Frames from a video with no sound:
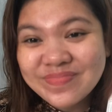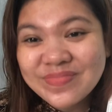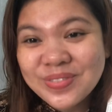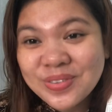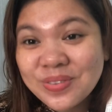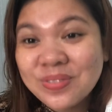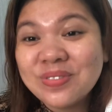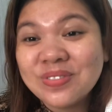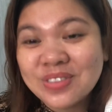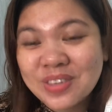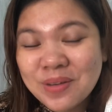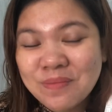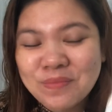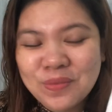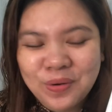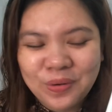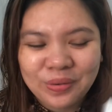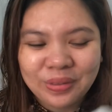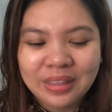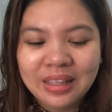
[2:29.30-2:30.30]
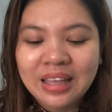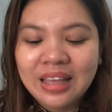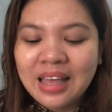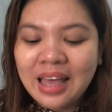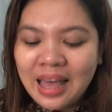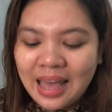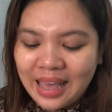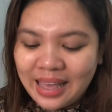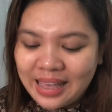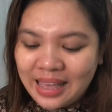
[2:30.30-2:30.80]
Yung sabon.
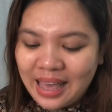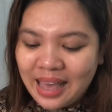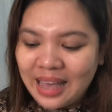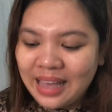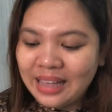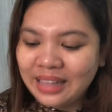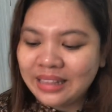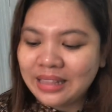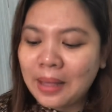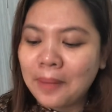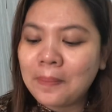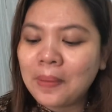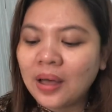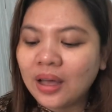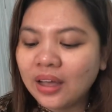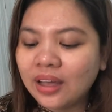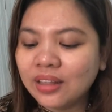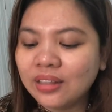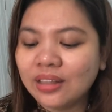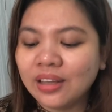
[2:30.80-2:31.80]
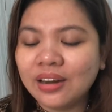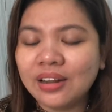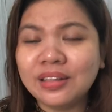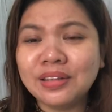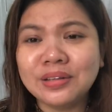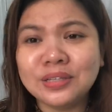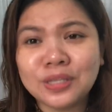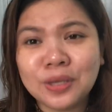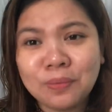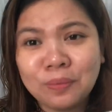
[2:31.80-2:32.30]
Ayan, napakaganda rin
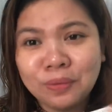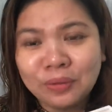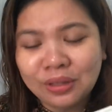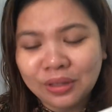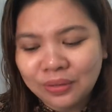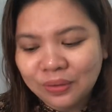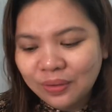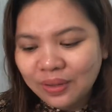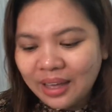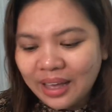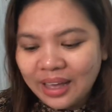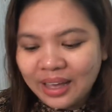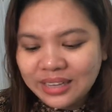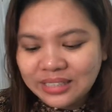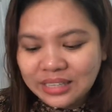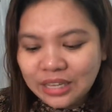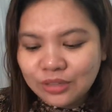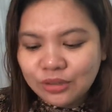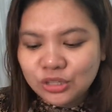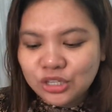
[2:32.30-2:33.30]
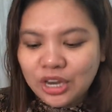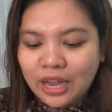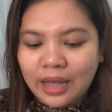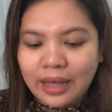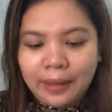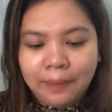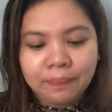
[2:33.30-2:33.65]
ng sabon na to guys. Ito siya.